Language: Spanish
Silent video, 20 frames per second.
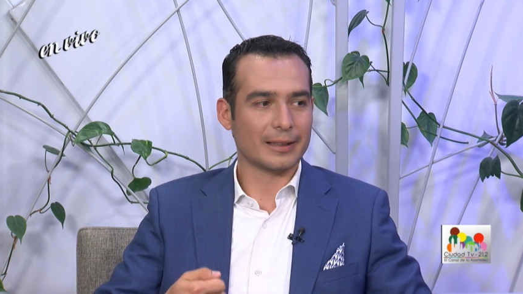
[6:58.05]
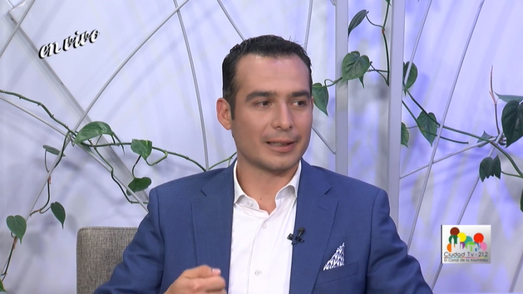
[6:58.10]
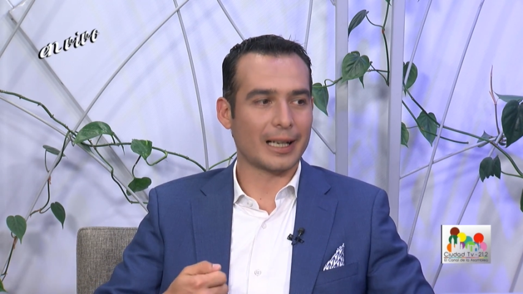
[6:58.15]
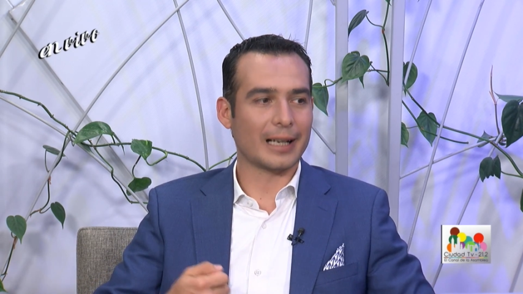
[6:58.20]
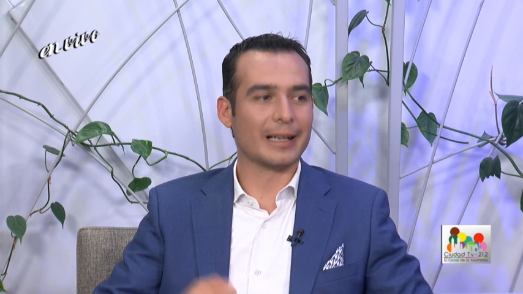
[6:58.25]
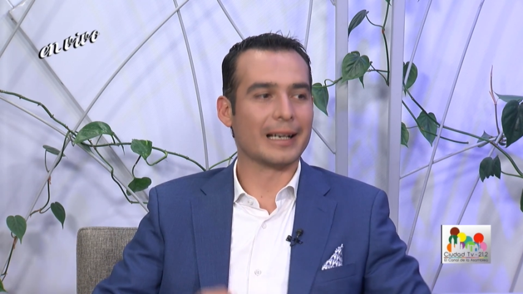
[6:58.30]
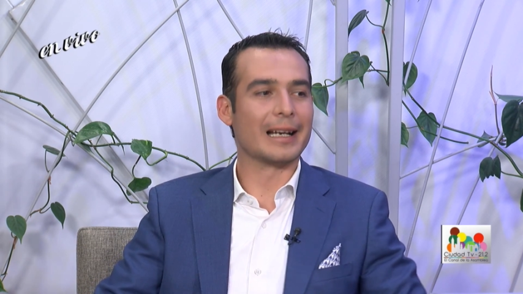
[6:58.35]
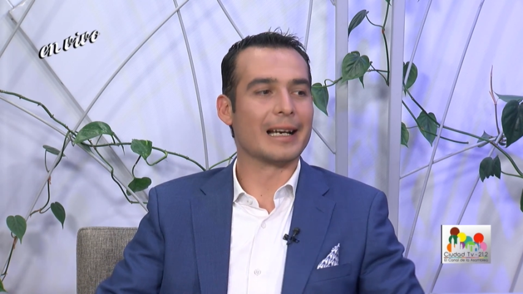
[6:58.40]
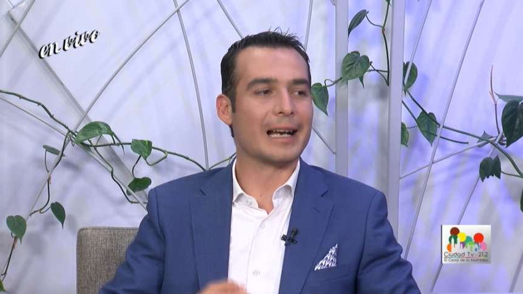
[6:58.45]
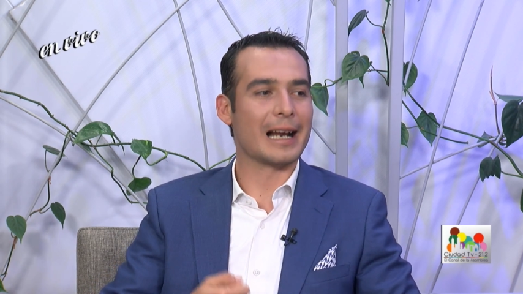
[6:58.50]

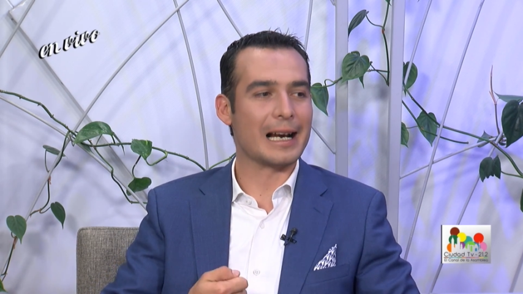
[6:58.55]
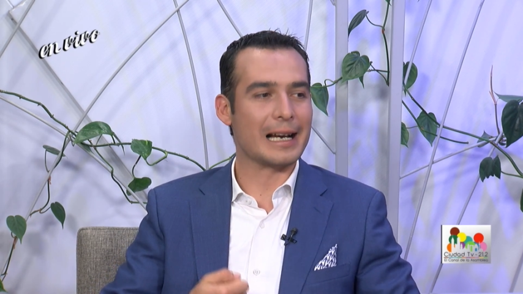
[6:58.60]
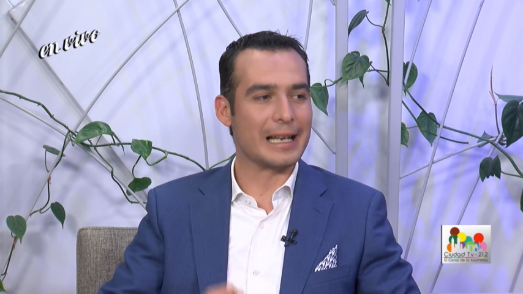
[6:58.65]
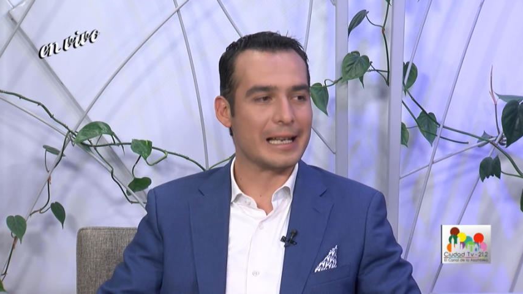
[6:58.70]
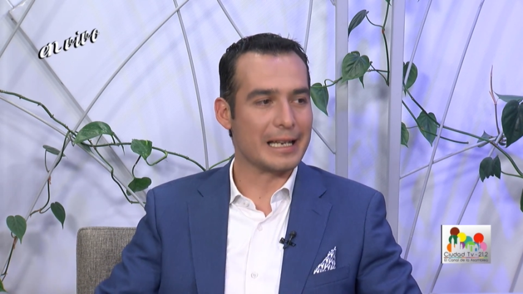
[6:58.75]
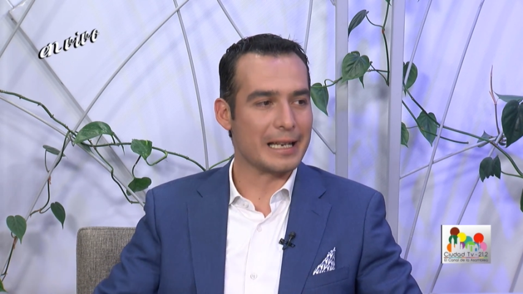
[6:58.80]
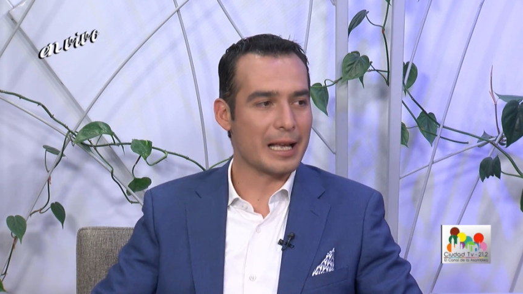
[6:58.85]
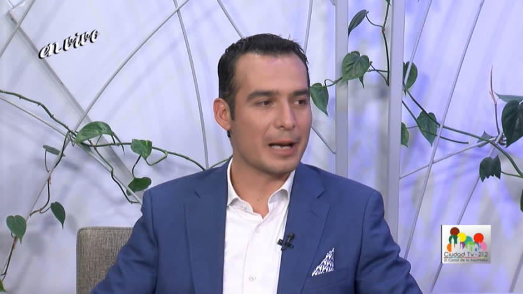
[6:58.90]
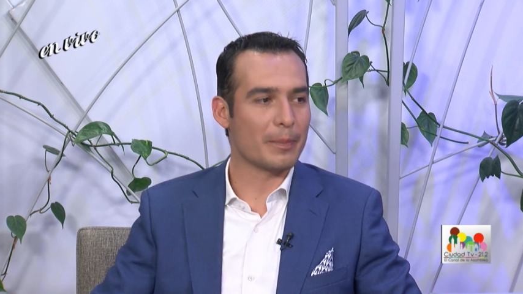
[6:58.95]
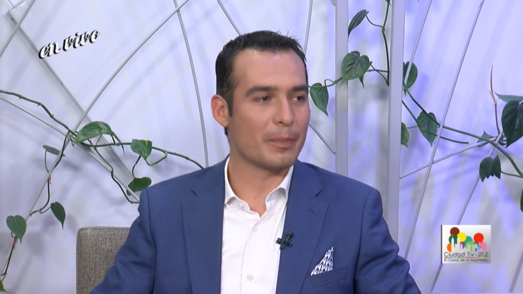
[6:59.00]
tan, en la
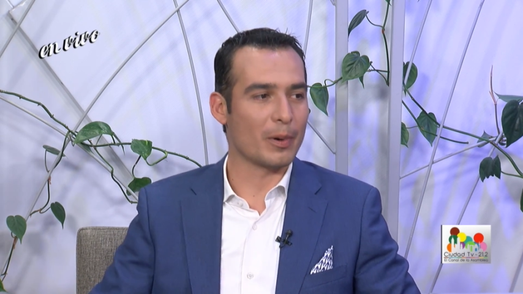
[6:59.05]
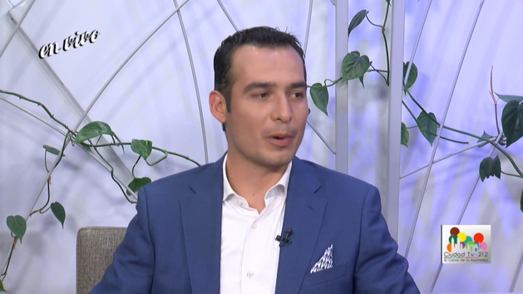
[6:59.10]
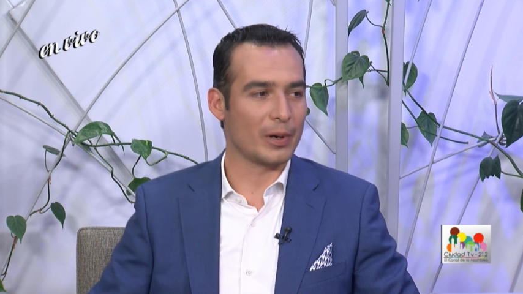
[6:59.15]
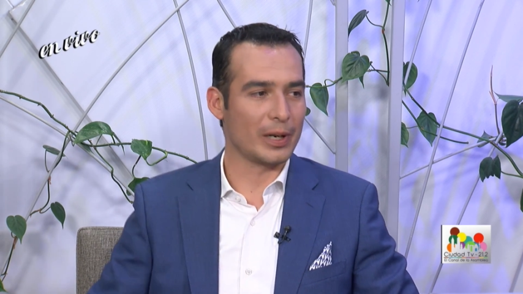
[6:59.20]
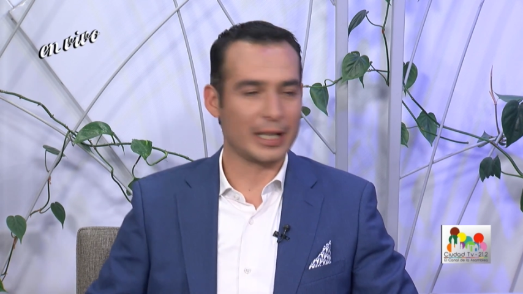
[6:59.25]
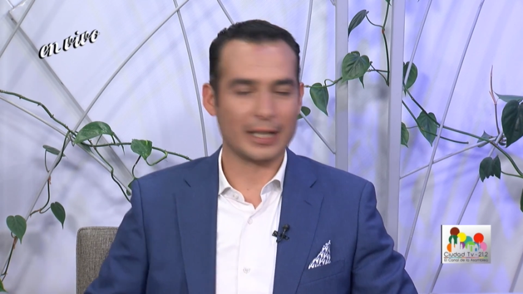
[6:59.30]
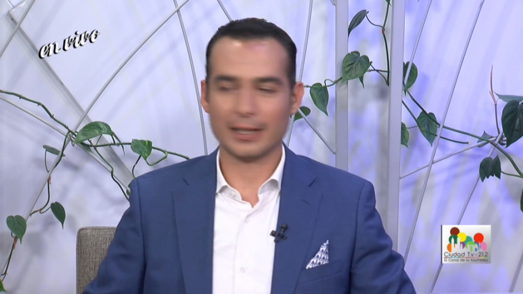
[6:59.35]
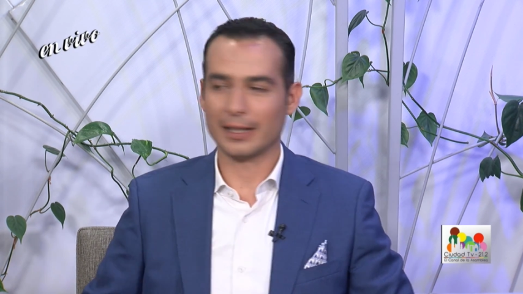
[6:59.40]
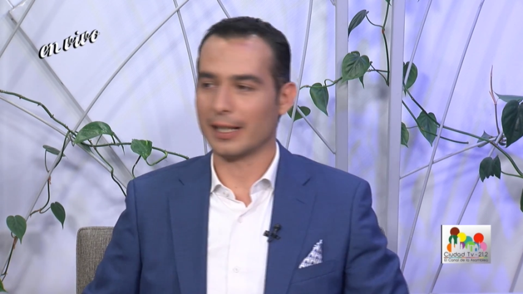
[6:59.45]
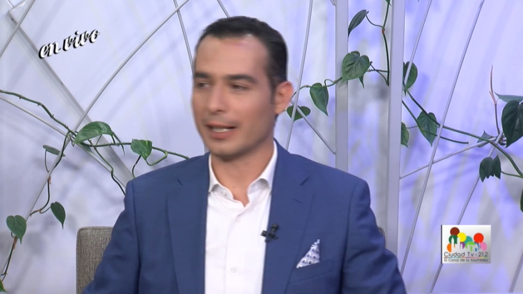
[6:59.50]
línea
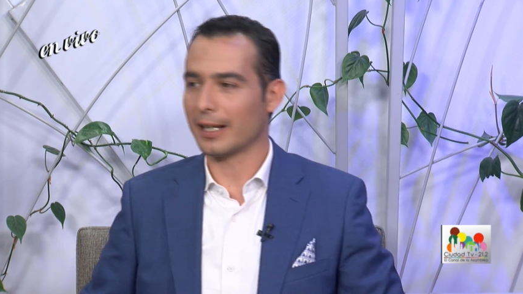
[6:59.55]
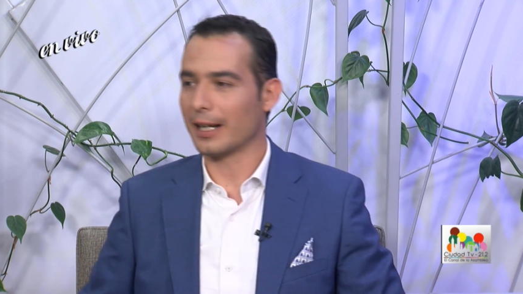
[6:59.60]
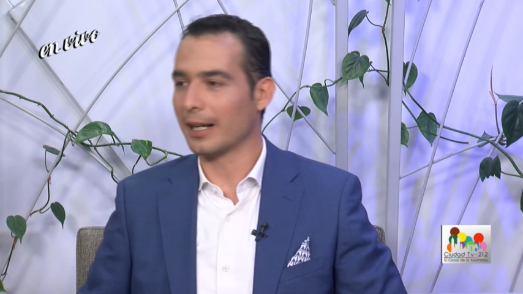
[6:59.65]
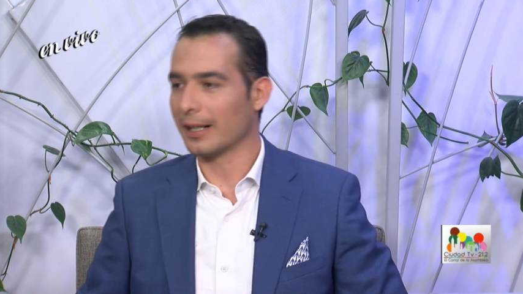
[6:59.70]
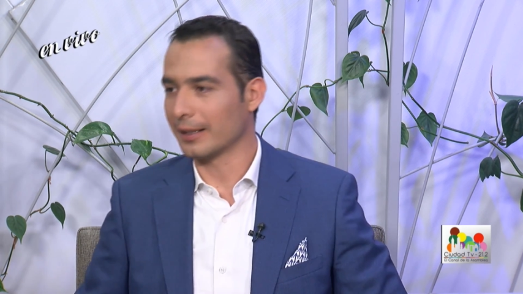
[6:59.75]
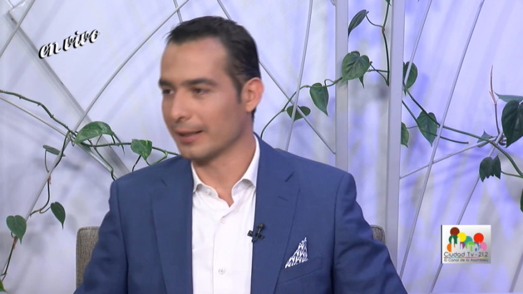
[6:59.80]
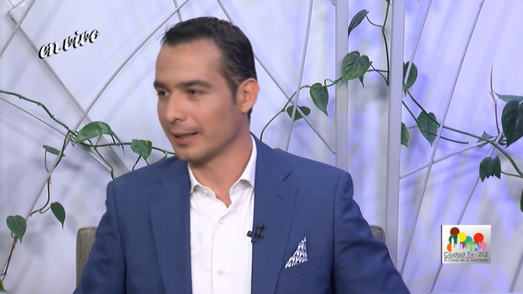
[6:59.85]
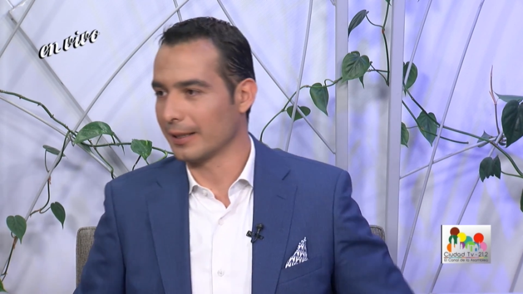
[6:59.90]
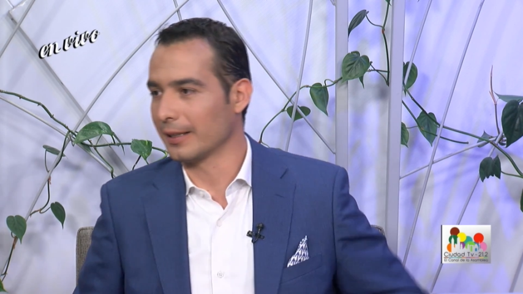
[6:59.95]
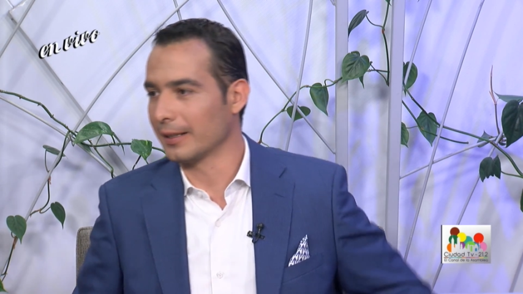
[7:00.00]

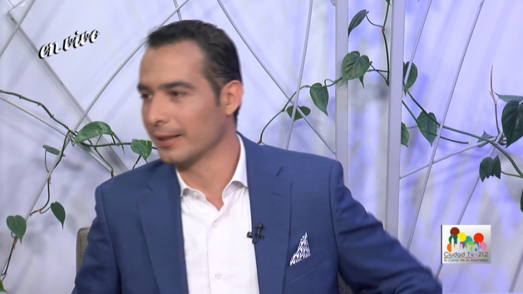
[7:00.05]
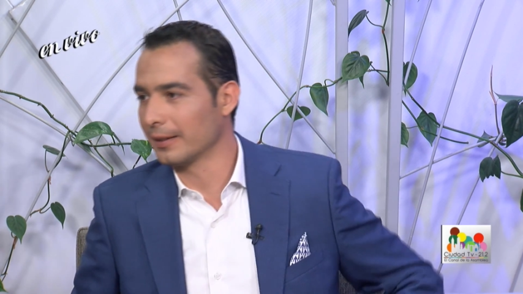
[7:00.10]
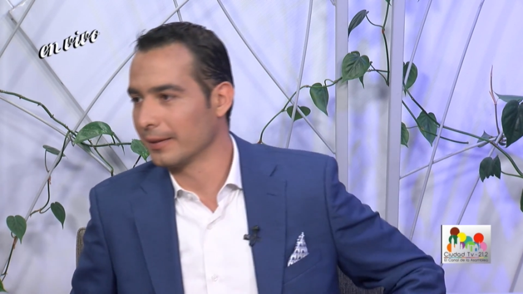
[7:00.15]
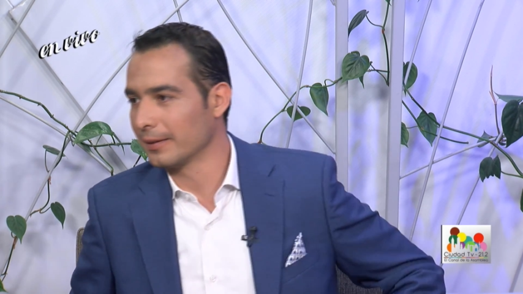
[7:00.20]
política ni